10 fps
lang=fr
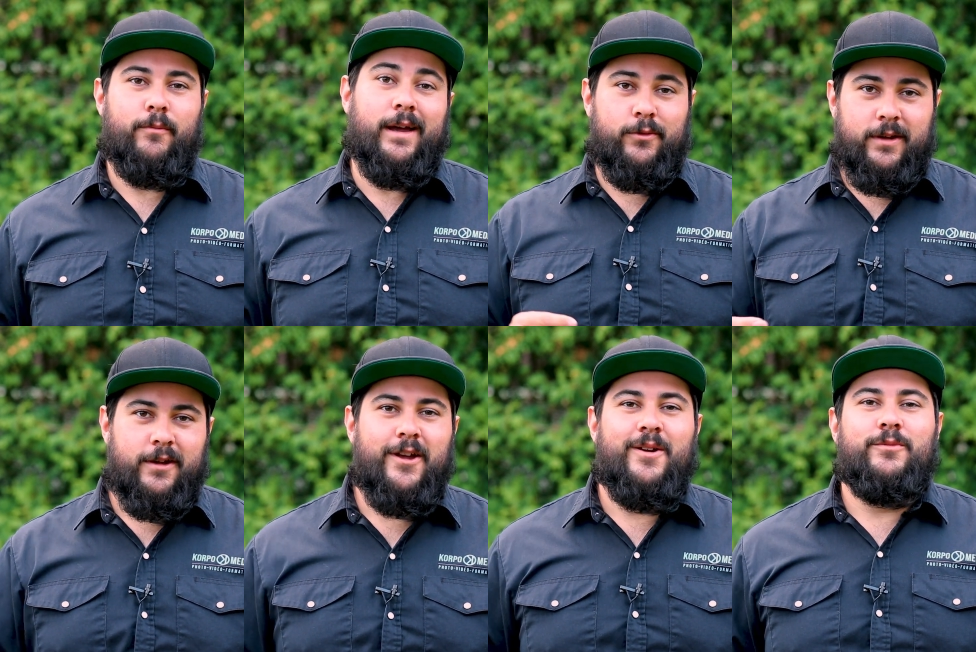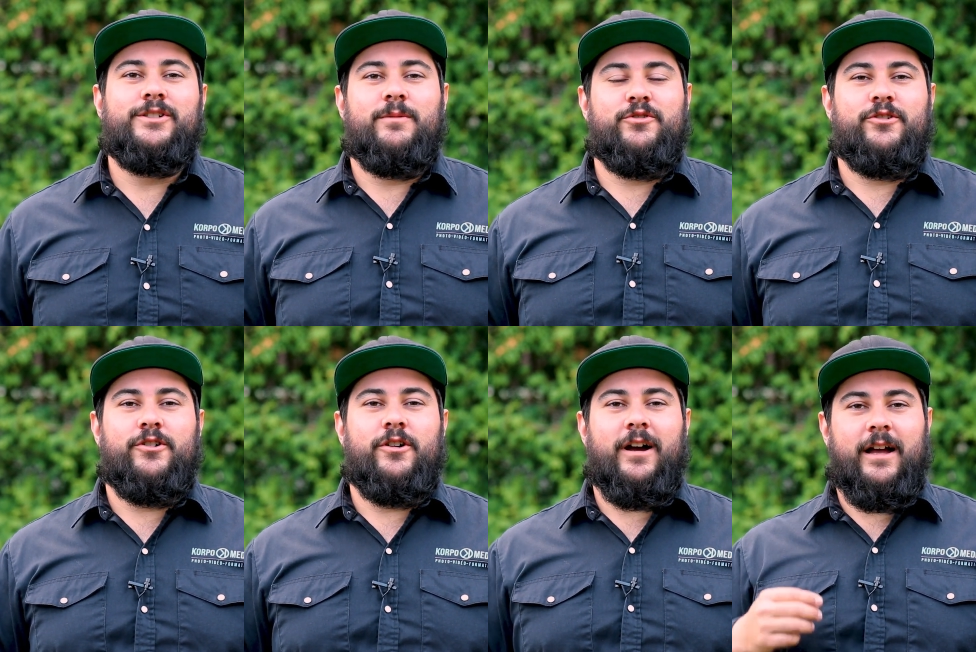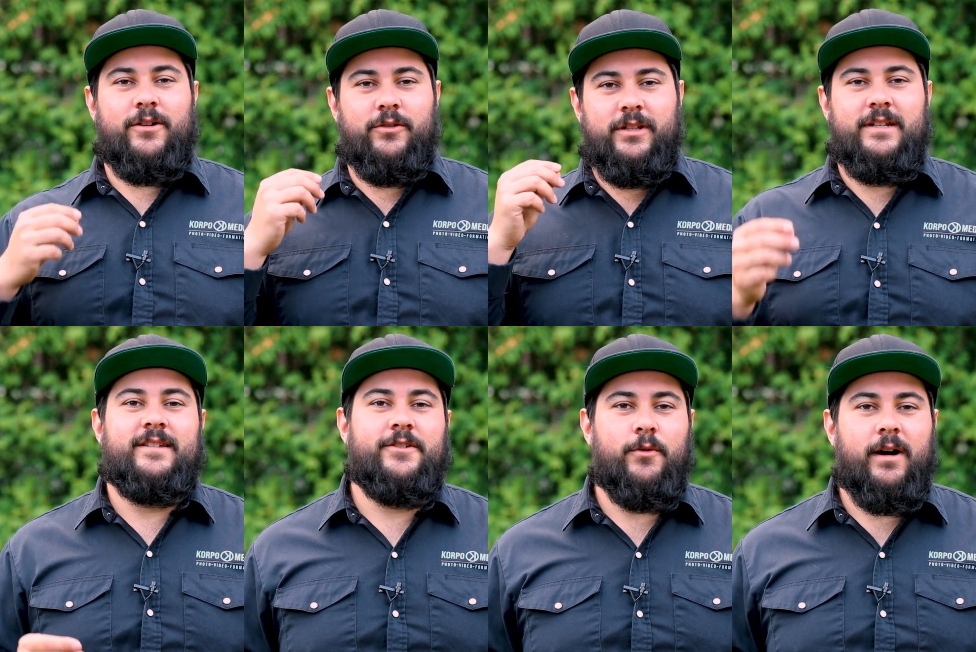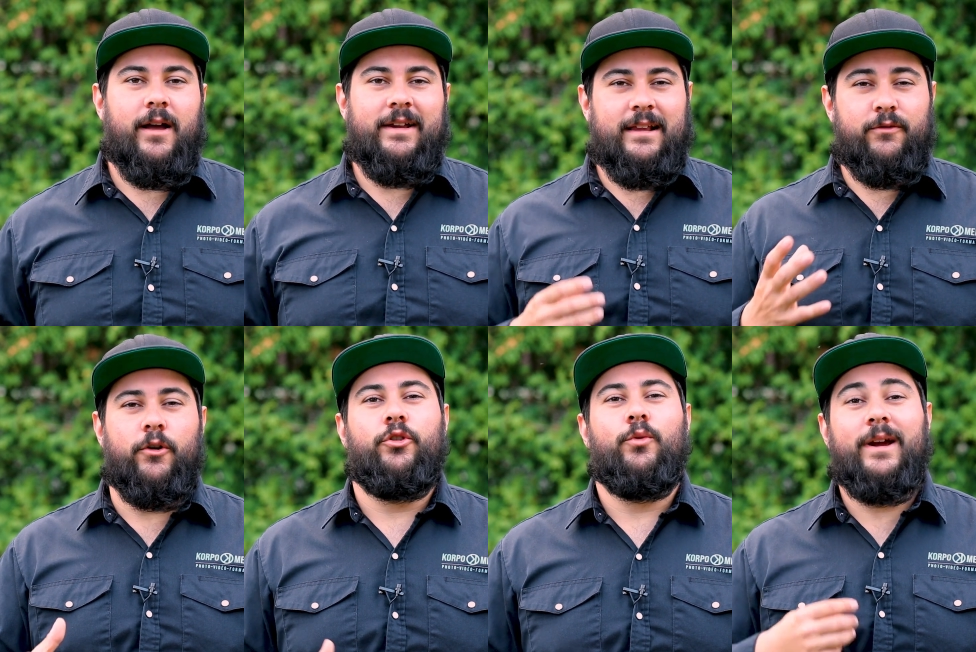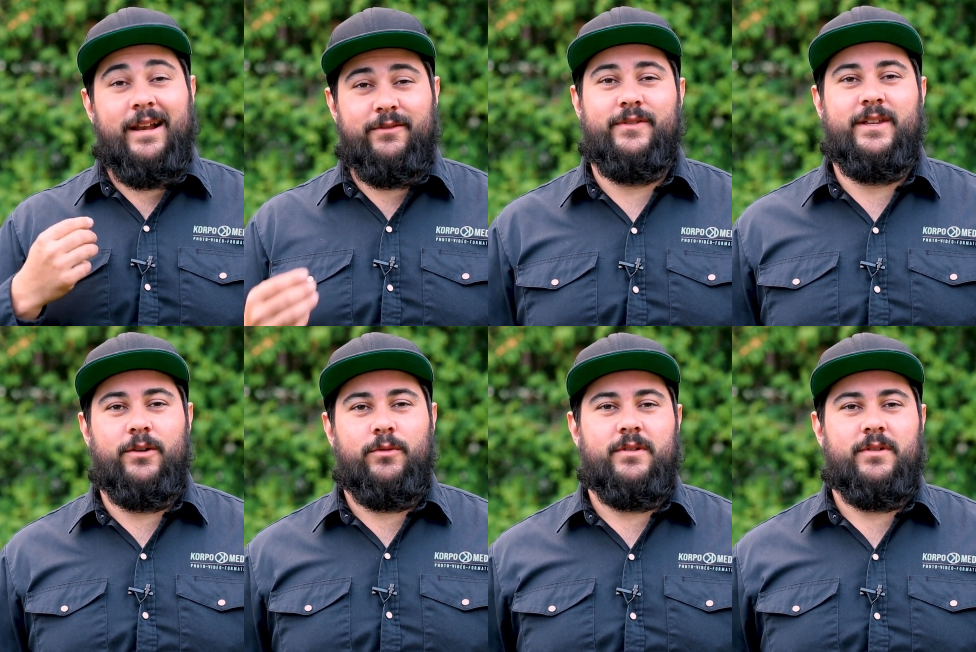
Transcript: Ben oui, moi j'aime ça, raconter des histoires avec la photo et la vidéo.